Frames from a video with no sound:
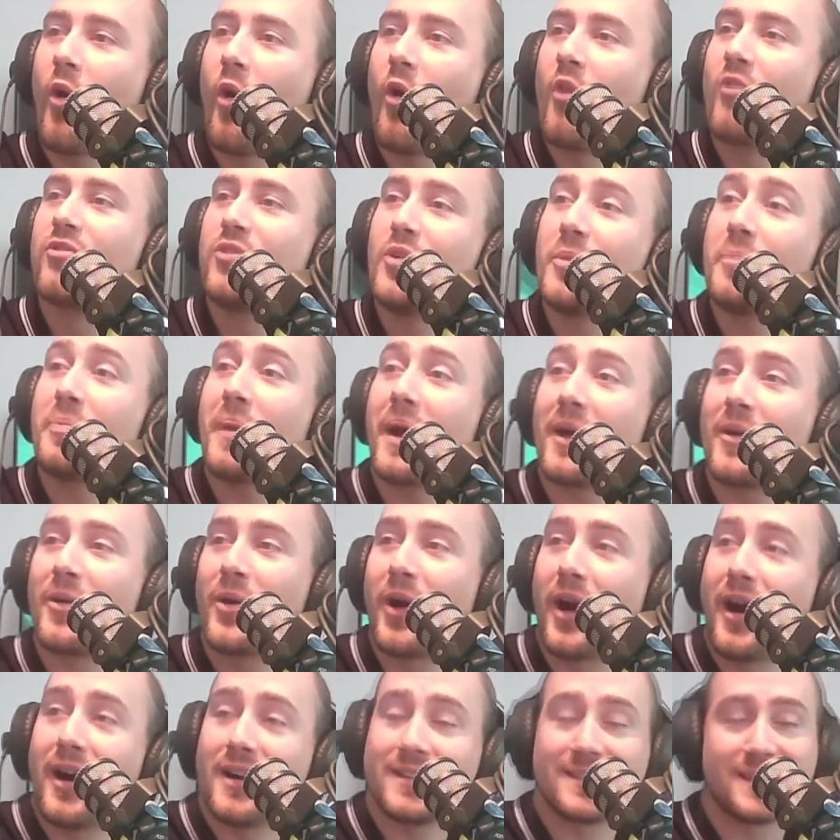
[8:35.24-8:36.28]
on vous
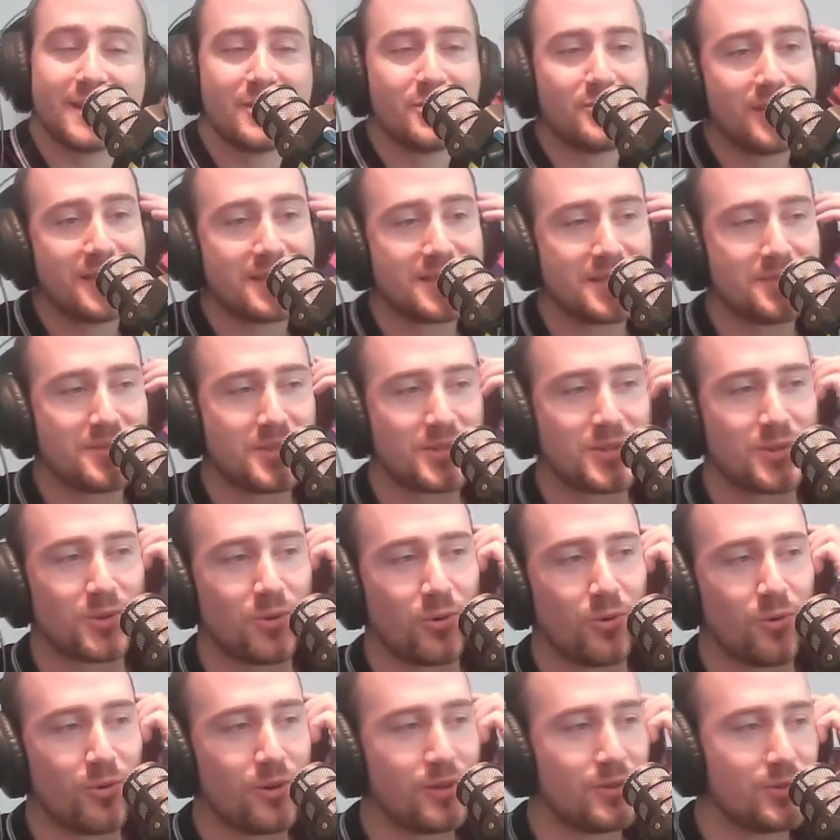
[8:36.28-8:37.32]
parlera des nouvelles
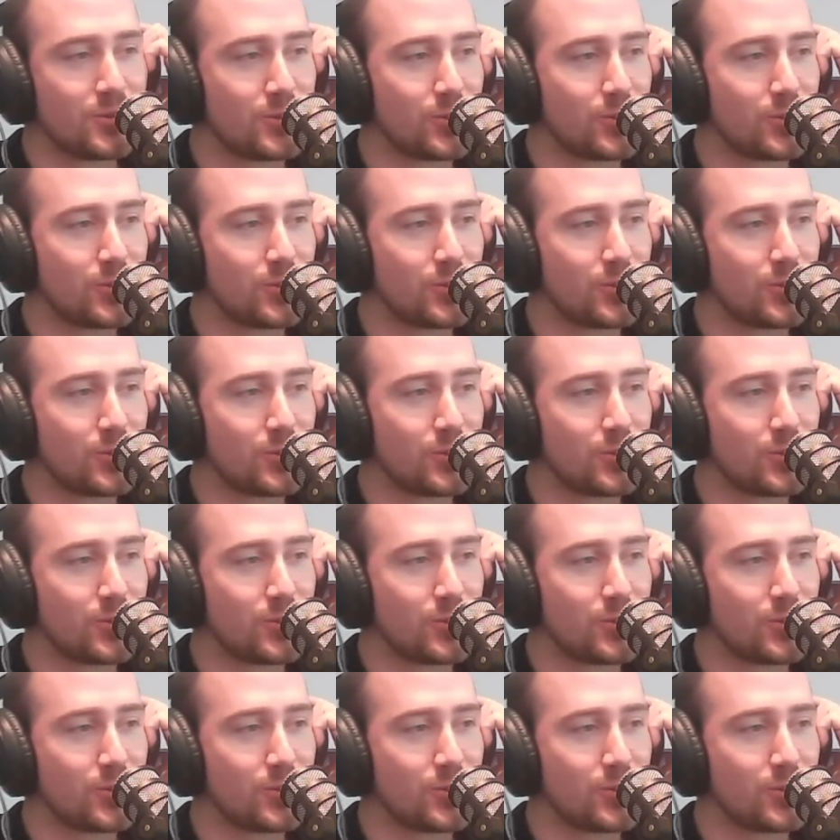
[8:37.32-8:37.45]
émissions